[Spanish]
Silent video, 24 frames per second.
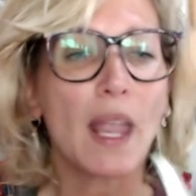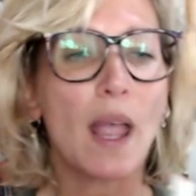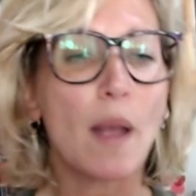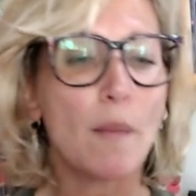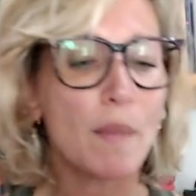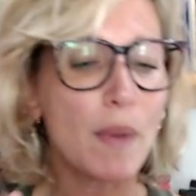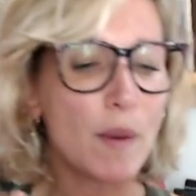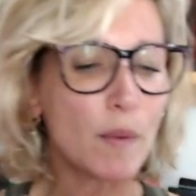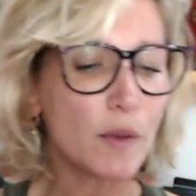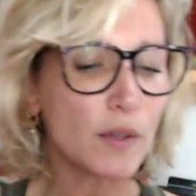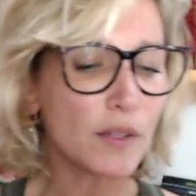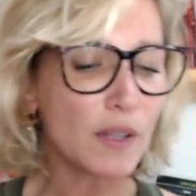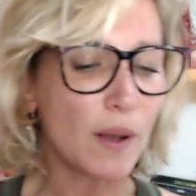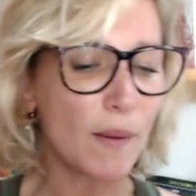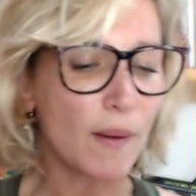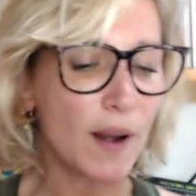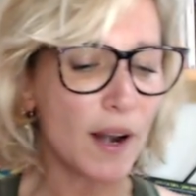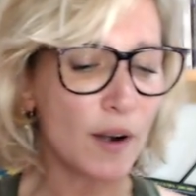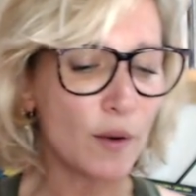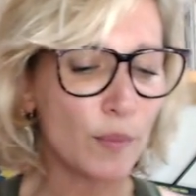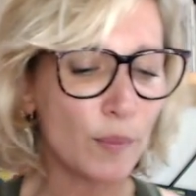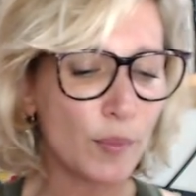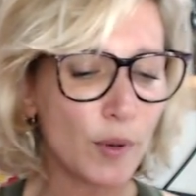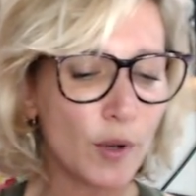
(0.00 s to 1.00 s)
Vamos a
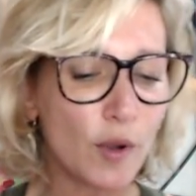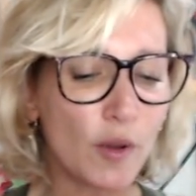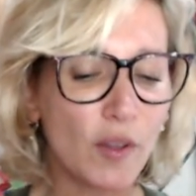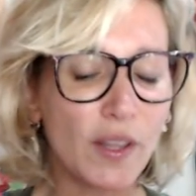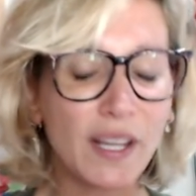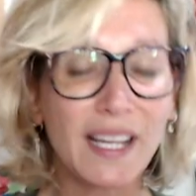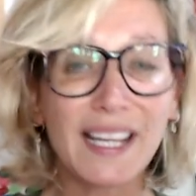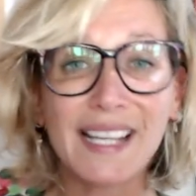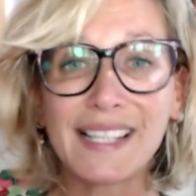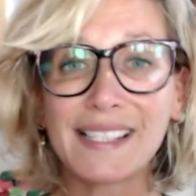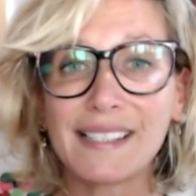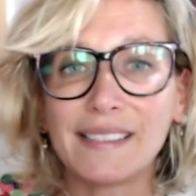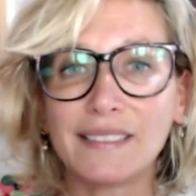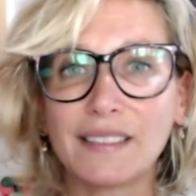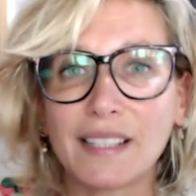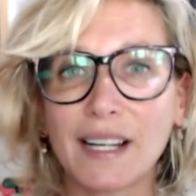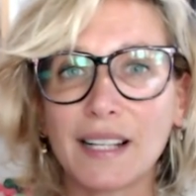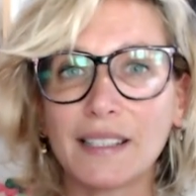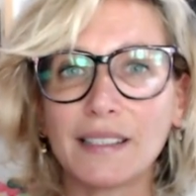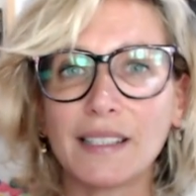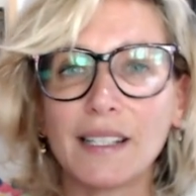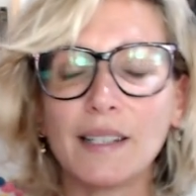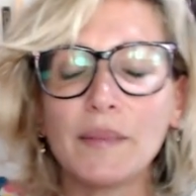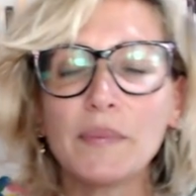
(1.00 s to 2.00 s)
hablar un poco de qué se
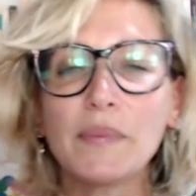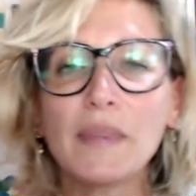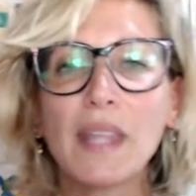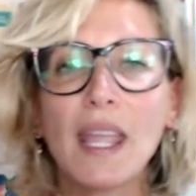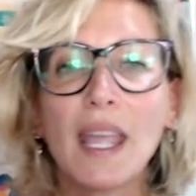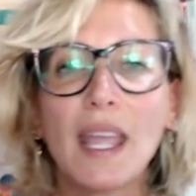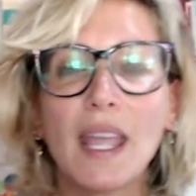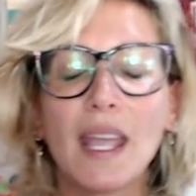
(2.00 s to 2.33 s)
trata.